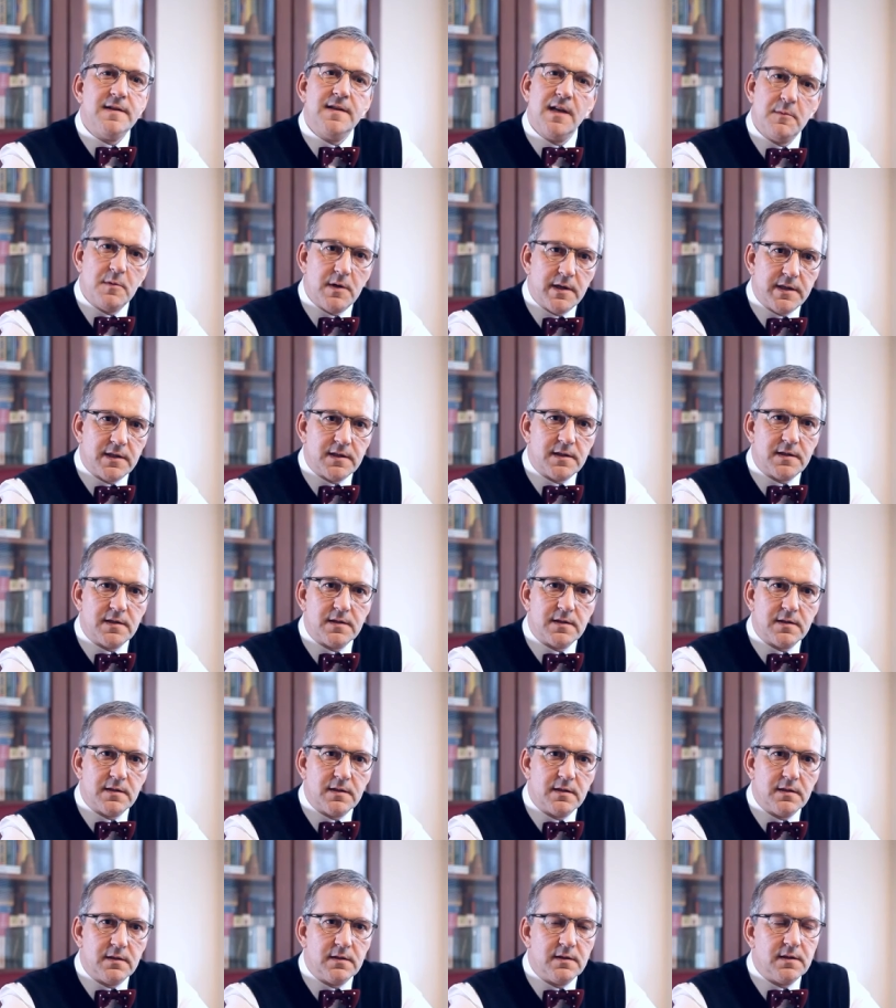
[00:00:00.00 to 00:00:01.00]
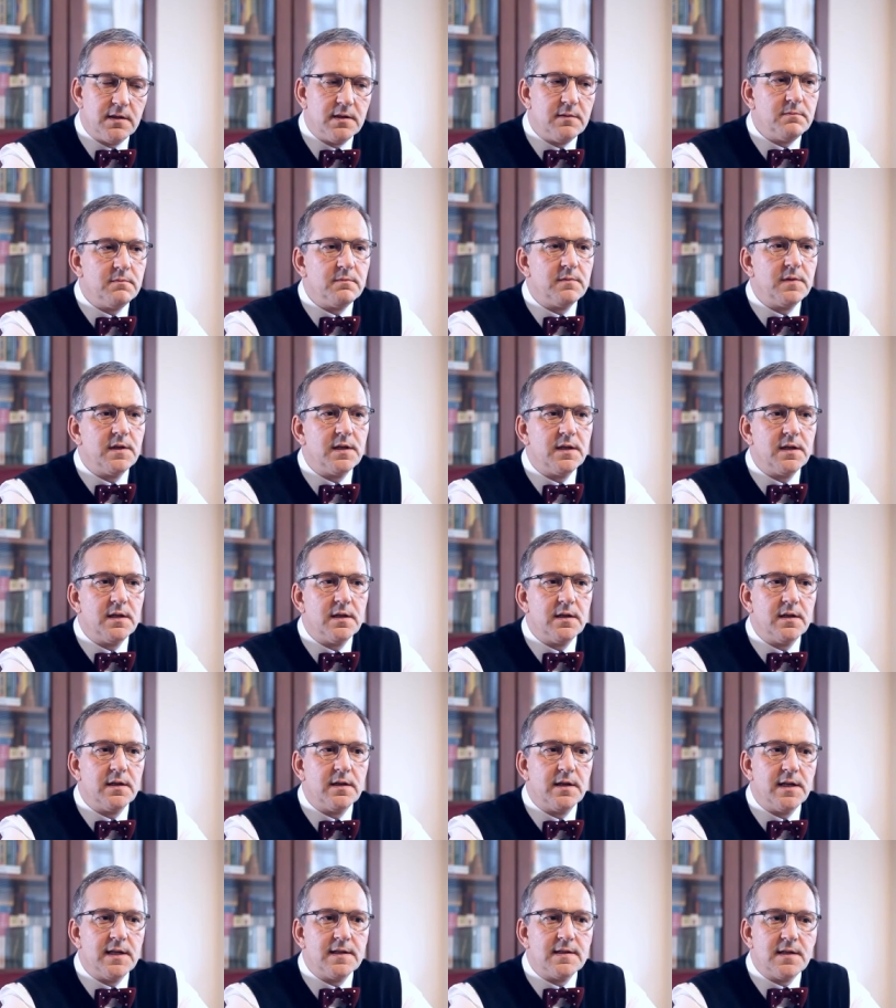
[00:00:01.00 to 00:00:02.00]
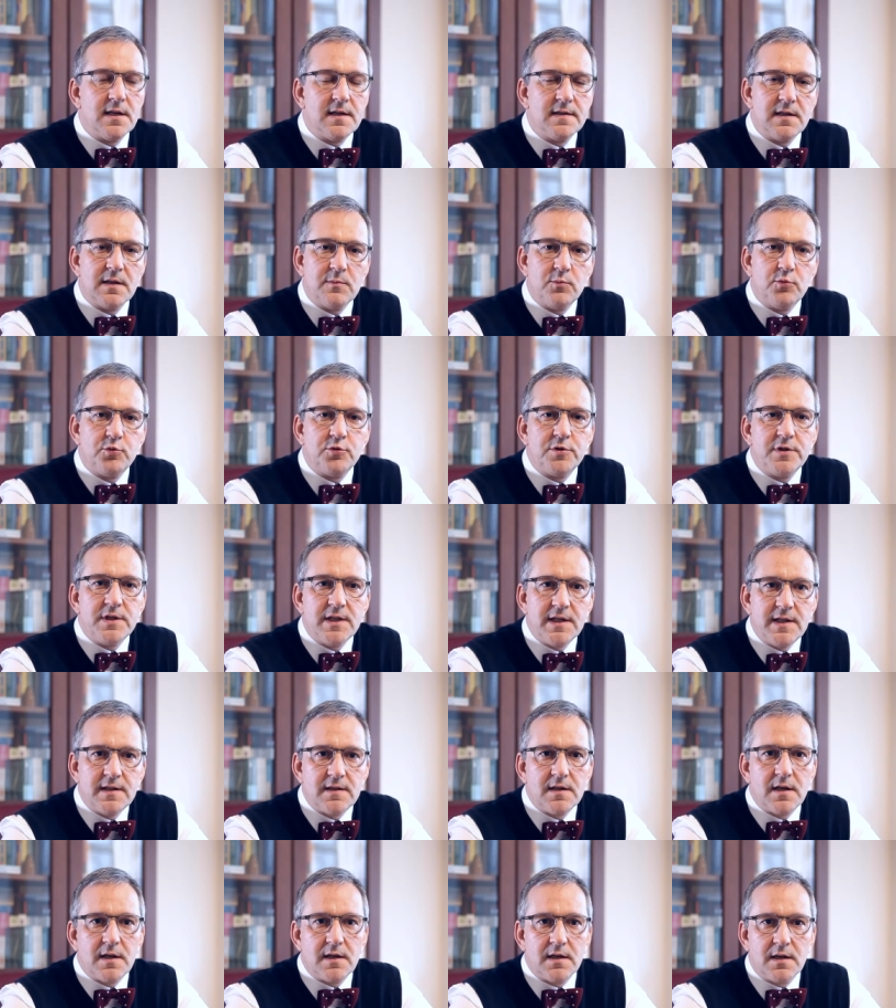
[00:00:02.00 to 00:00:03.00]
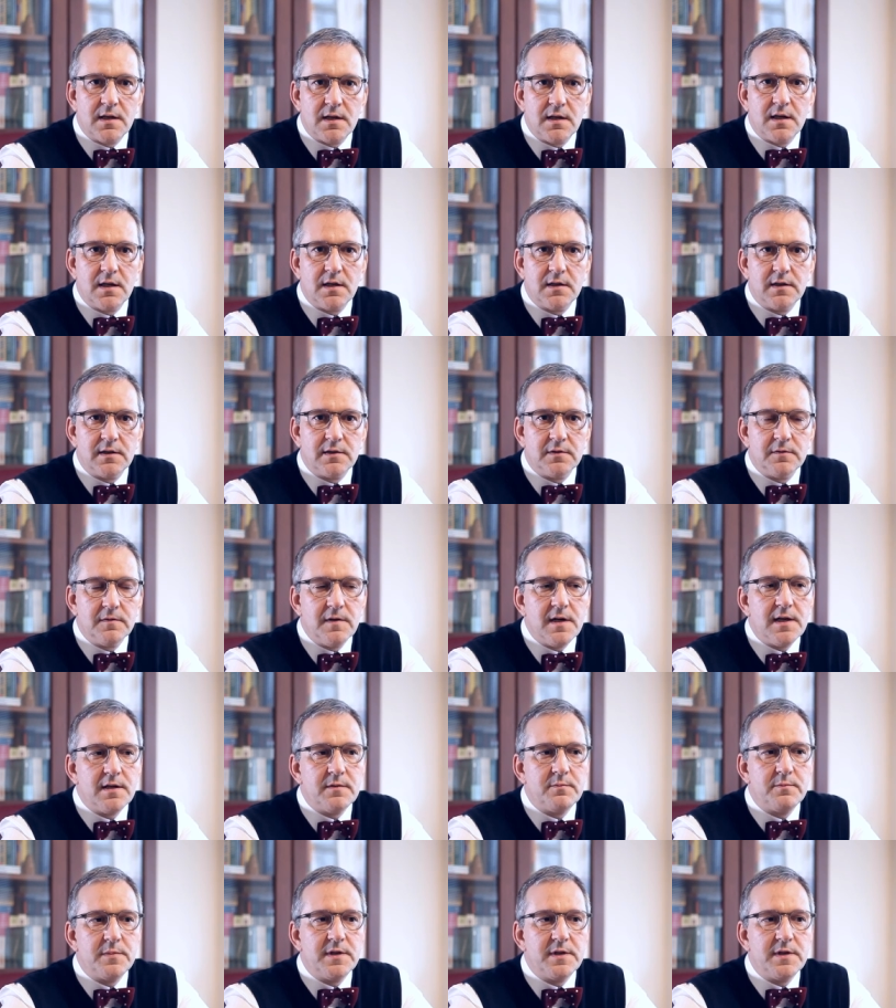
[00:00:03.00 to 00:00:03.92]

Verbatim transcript: hem hayır diyeyim. esasen bu işin iki tane alanı var.